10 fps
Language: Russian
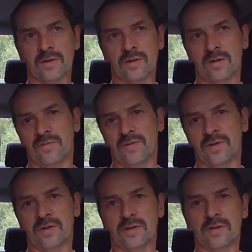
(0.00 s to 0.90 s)
и
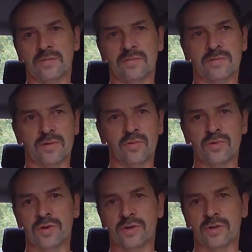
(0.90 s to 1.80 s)
вы э,
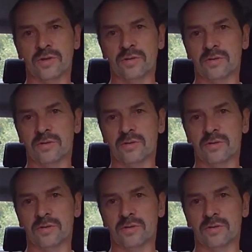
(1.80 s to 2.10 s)
научитесь